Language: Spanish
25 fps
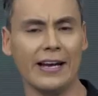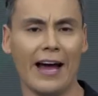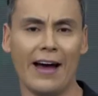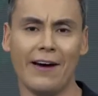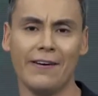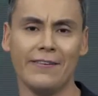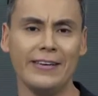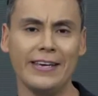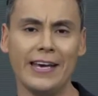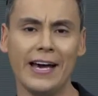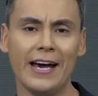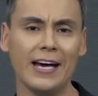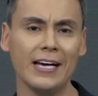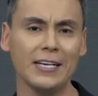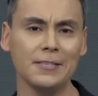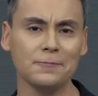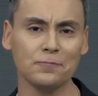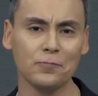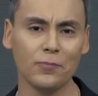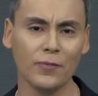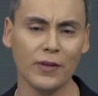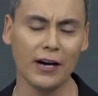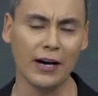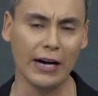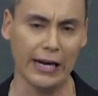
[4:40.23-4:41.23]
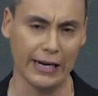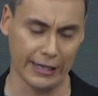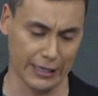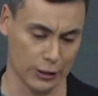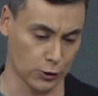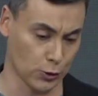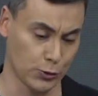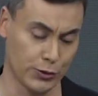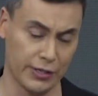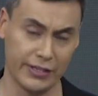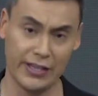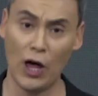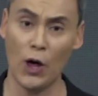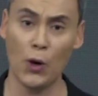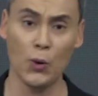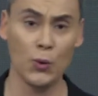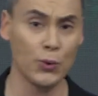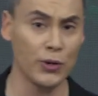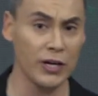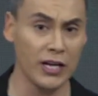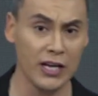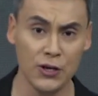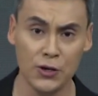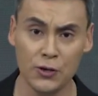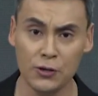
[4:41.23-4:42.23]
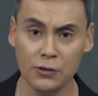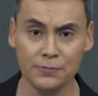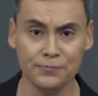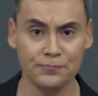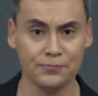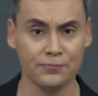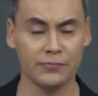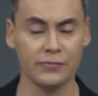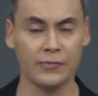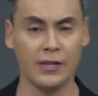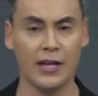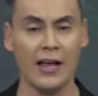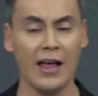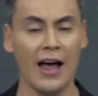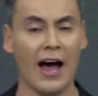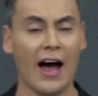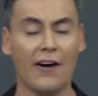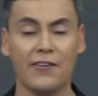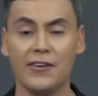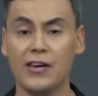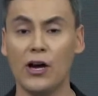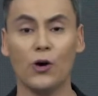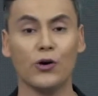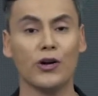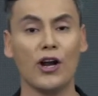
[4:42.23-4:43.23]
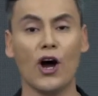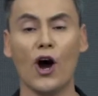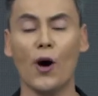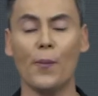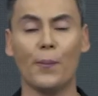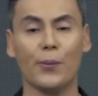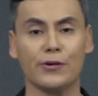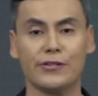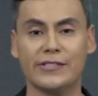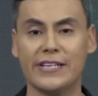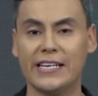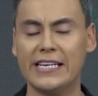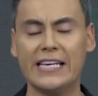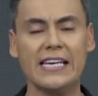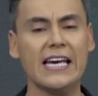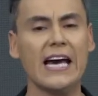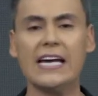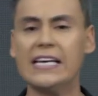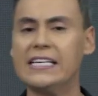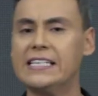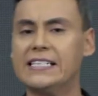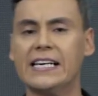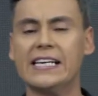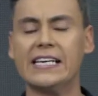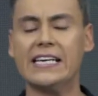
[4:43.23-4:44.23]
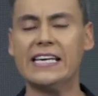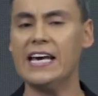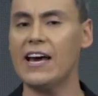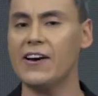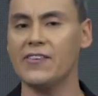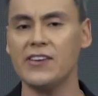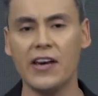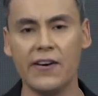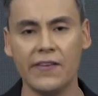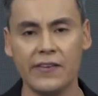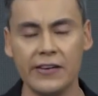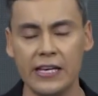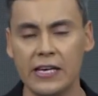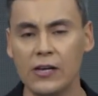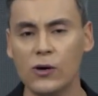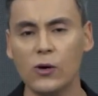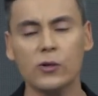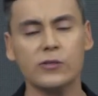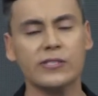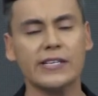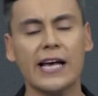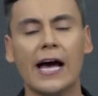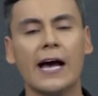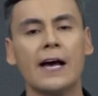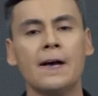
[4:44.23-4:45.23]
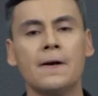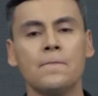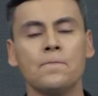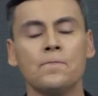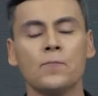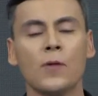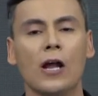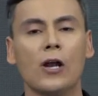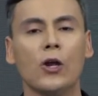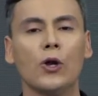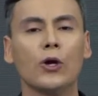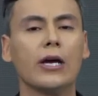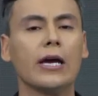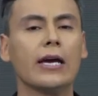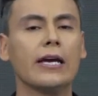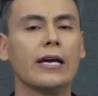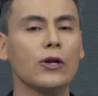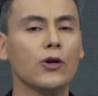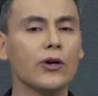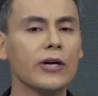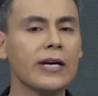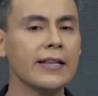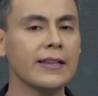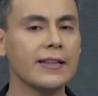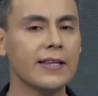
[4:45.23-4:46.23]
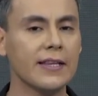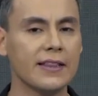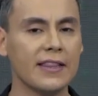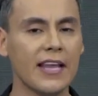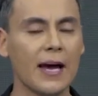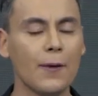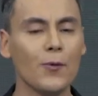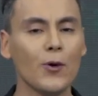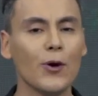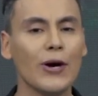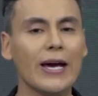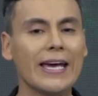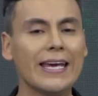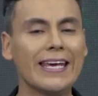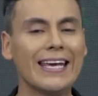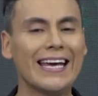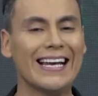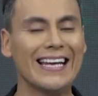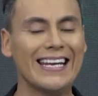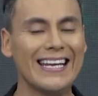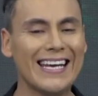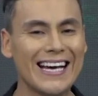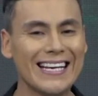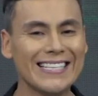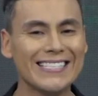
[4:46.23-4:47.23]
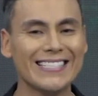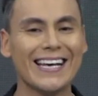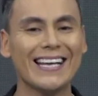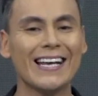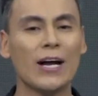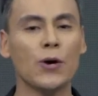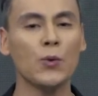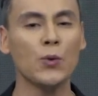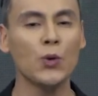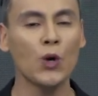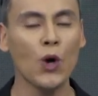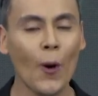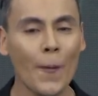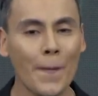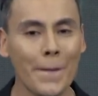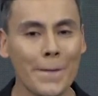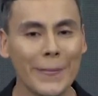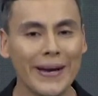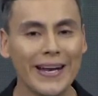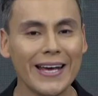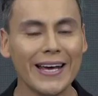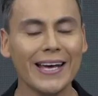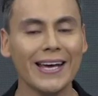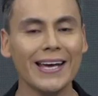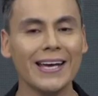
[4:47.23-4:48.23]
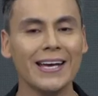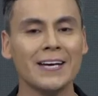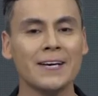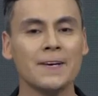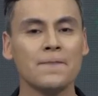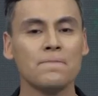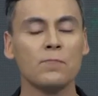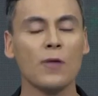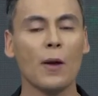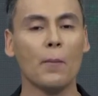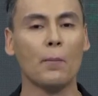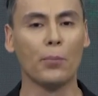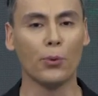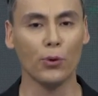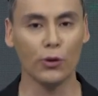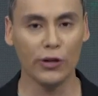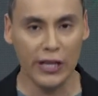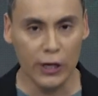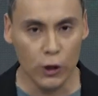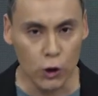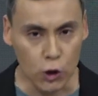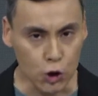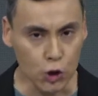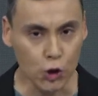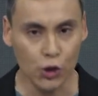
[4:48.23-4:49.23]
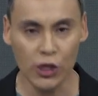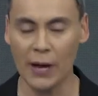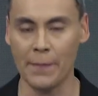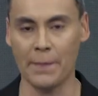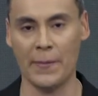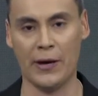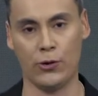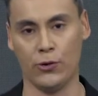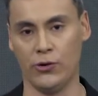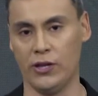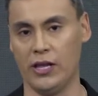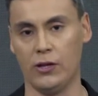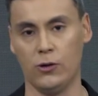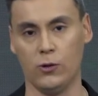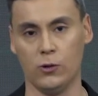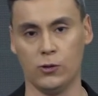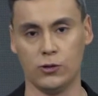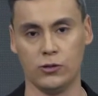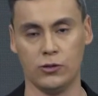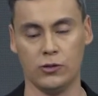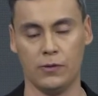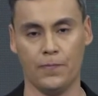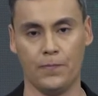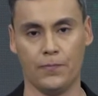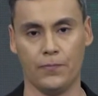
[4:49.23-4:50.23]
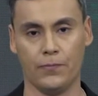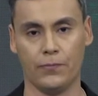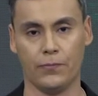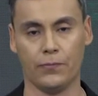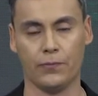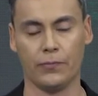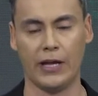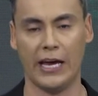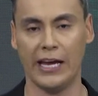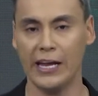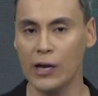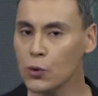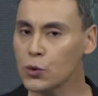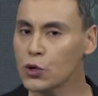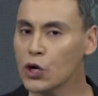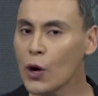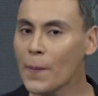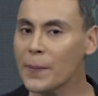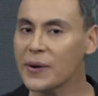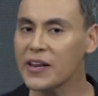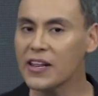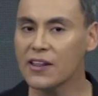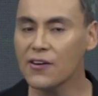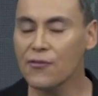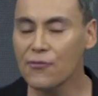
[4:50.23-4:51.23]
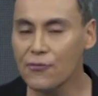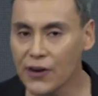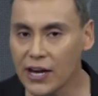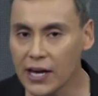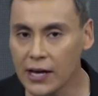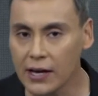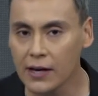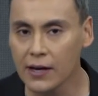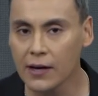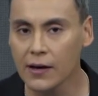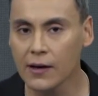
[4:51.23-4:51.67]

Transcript: había resucitado un niño, había orado por sequía y sequía había venido. O sea, lo que quiero que entendamos es que Elías era un hombre poderoso en la mano de Dios. Era un hombre de fe.